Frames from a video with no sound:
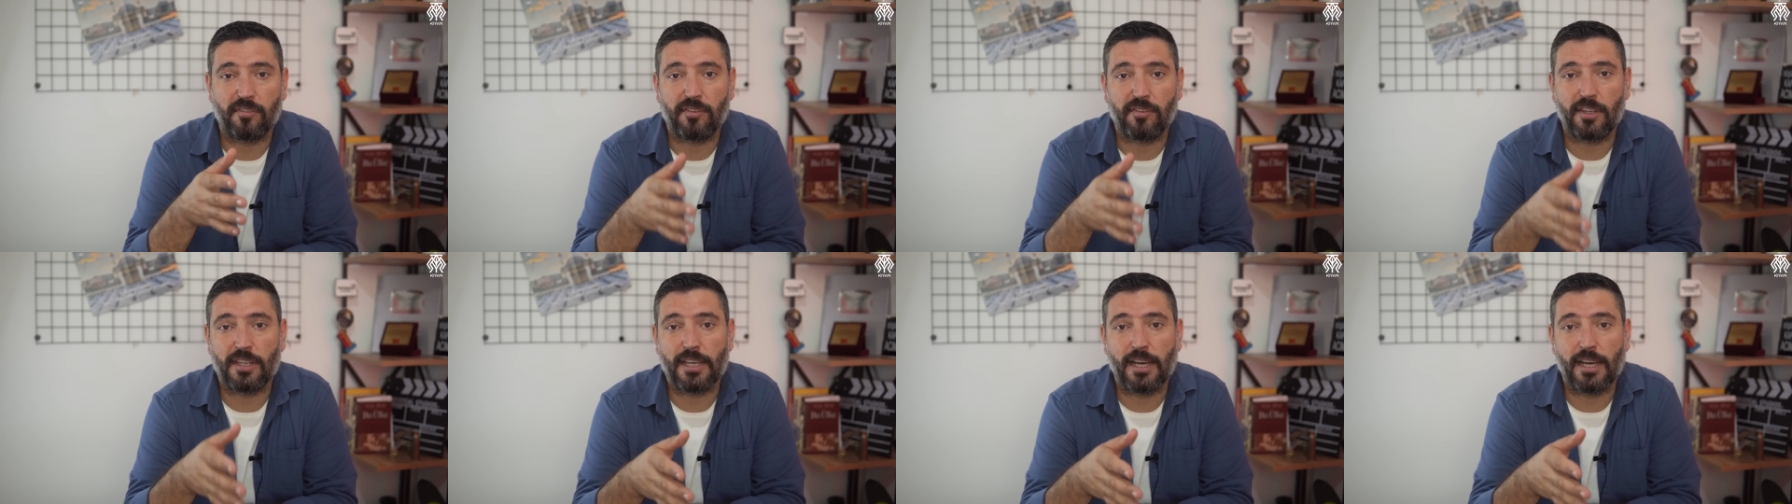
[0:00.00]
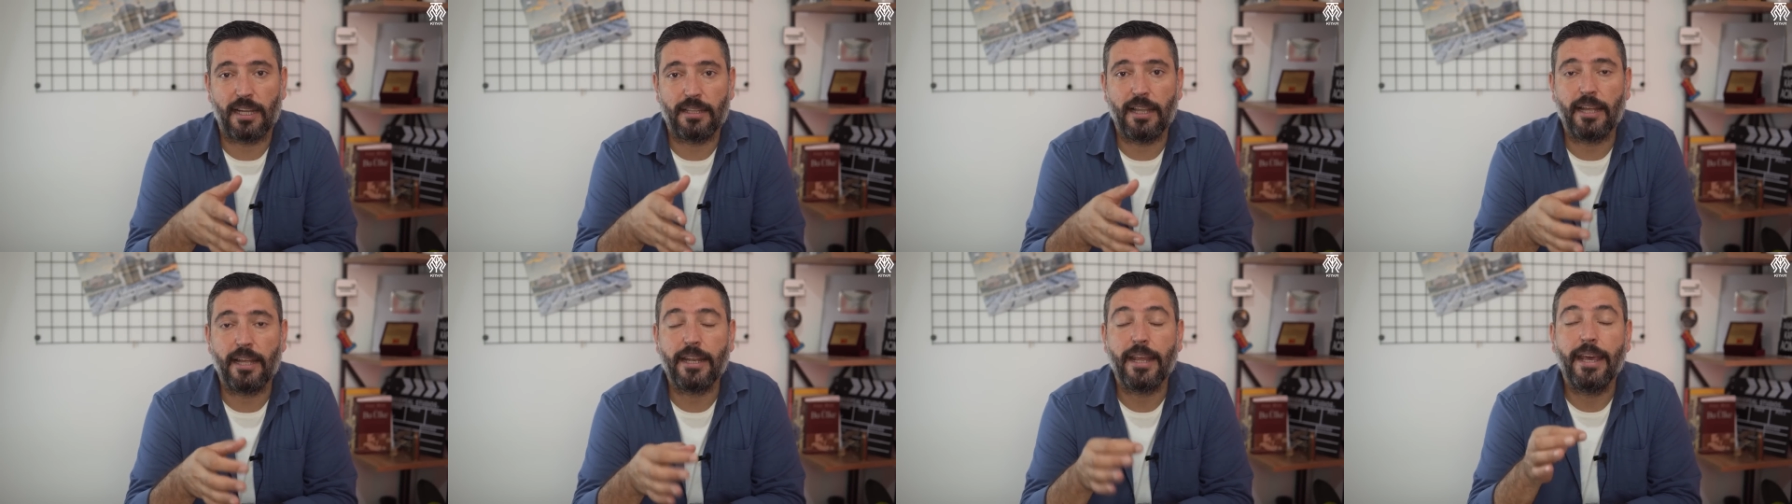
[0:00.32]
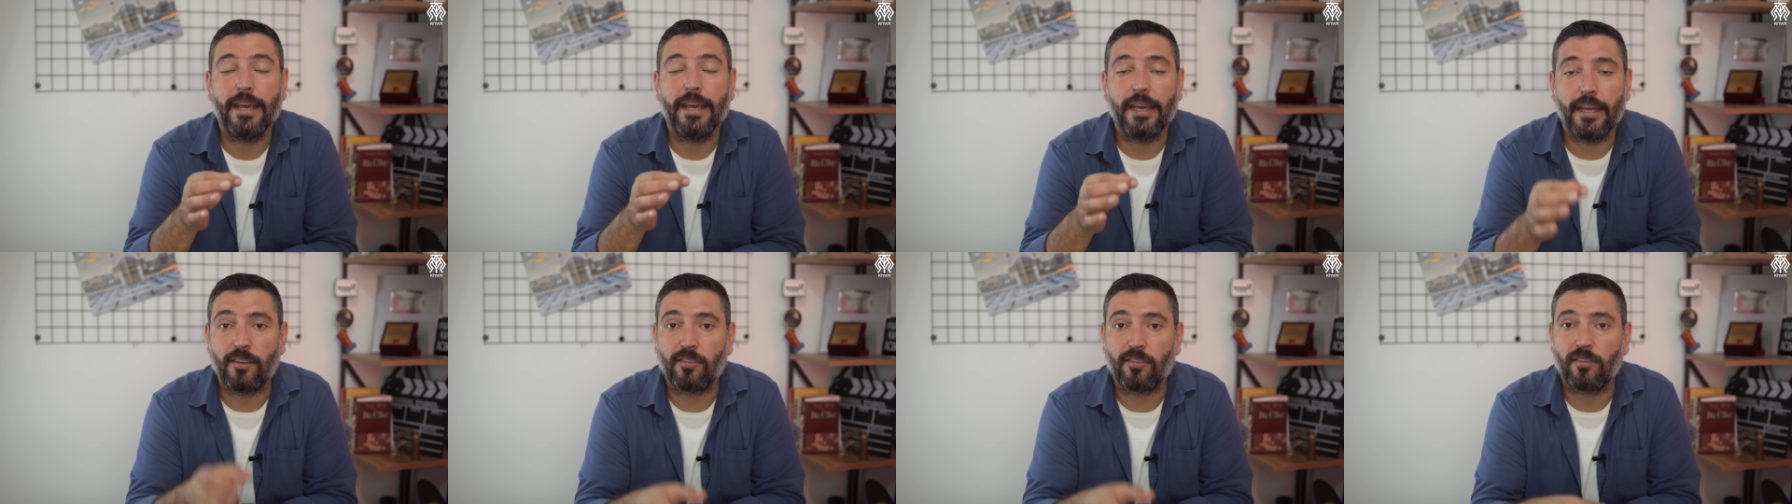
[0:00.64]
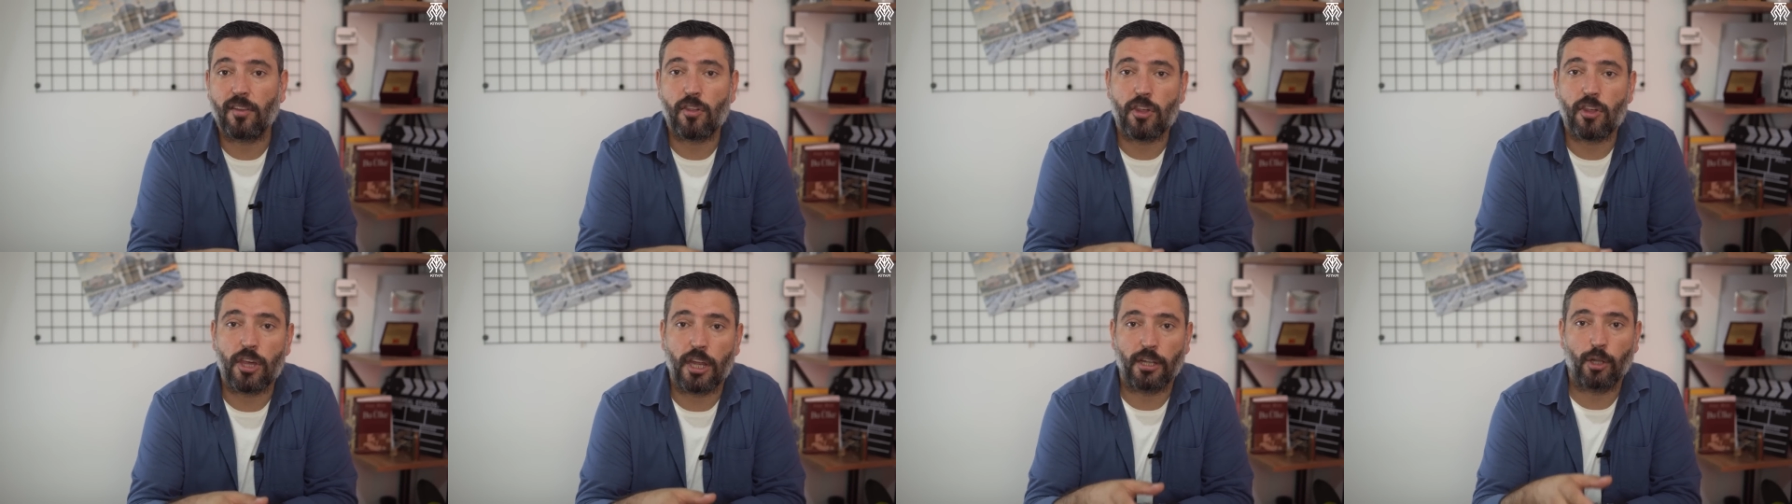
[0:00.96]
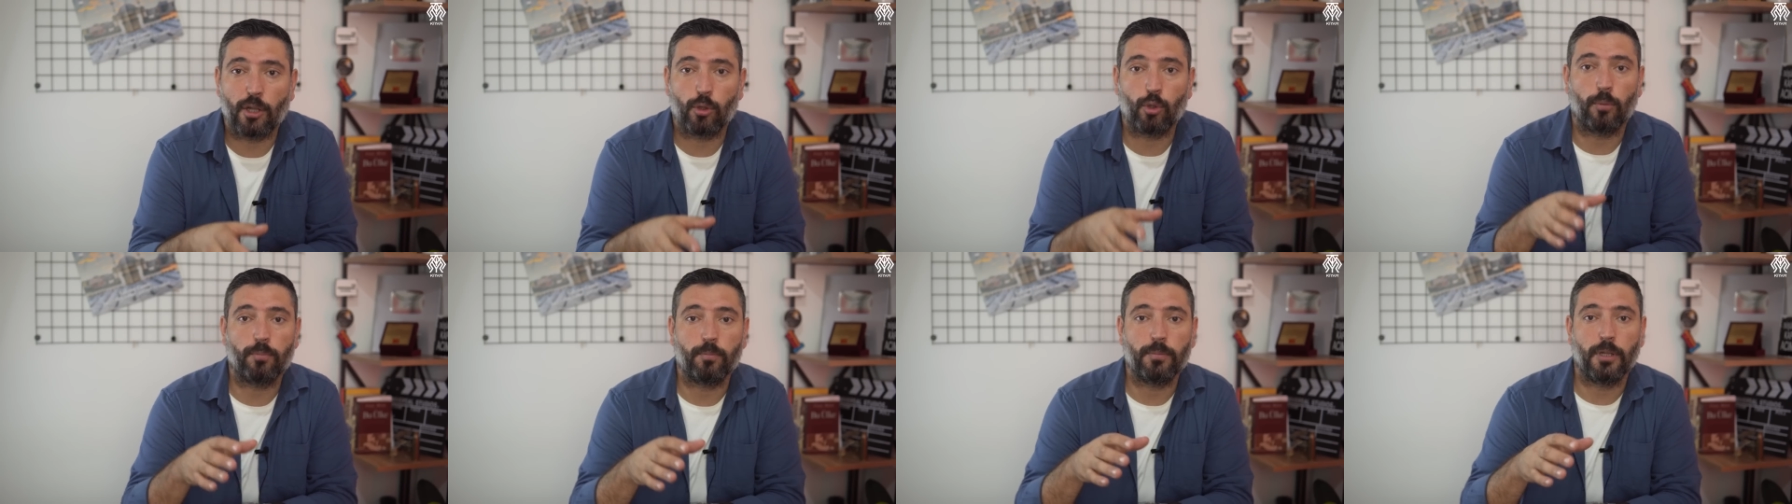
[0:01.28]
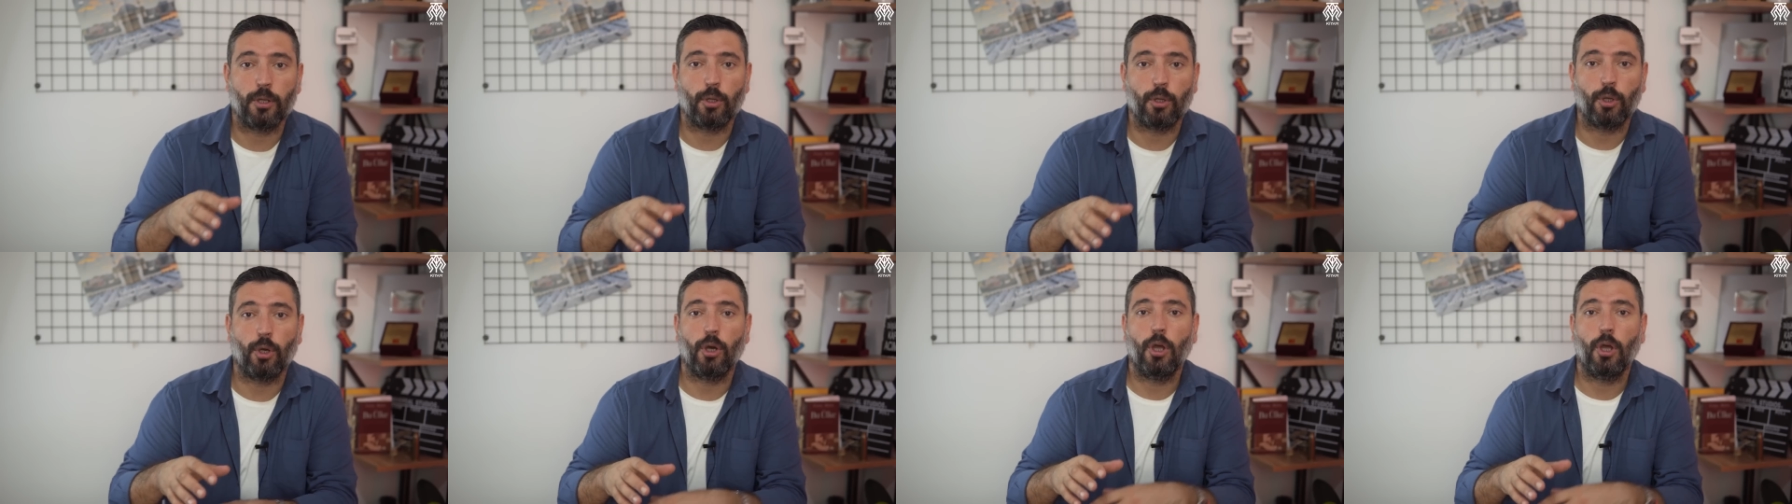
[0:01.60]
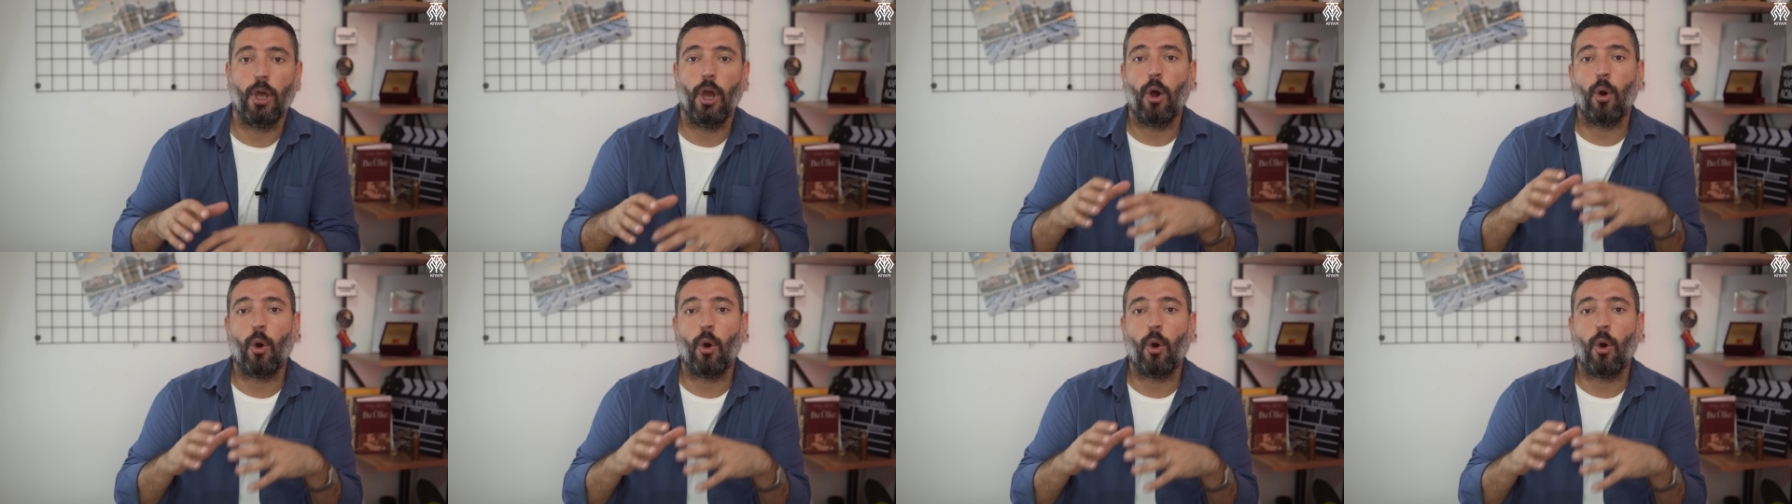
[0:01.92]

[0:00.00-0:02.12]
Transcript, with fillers: sinyaller Eskişehir'de toplanıyor.